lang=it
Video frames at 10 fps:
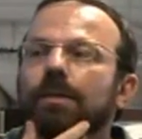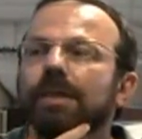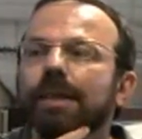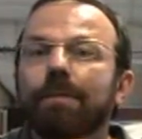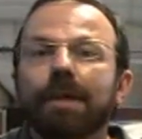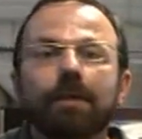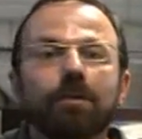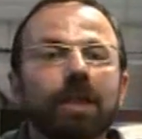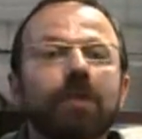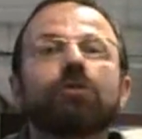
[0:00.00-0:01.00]
Duva Zapata
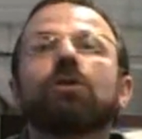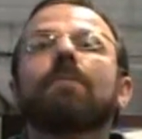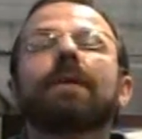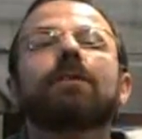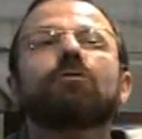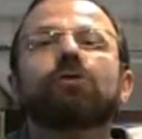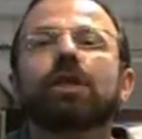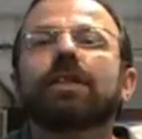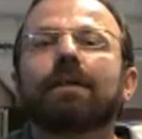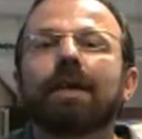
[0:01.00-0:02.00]
non è solamente un
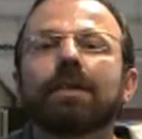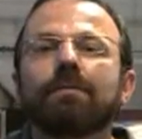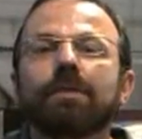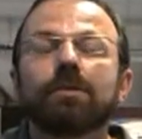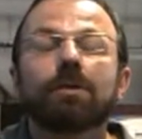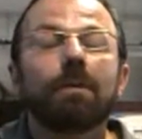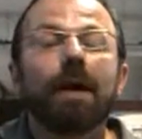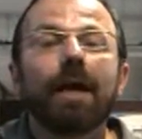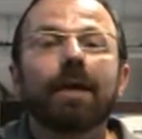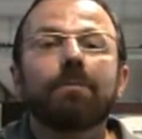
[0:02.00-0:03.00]
centravanti fisico,
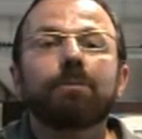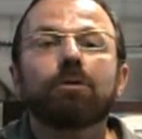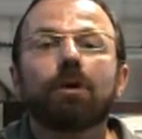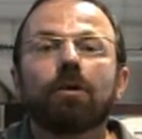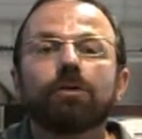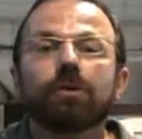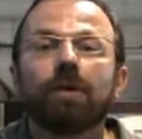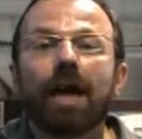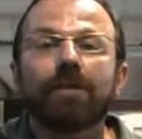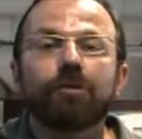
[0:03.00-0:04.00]
ma è anche
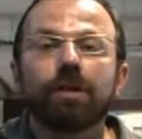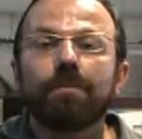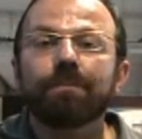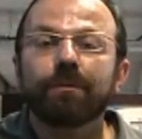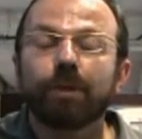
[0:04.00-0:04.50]
piuttosto agile,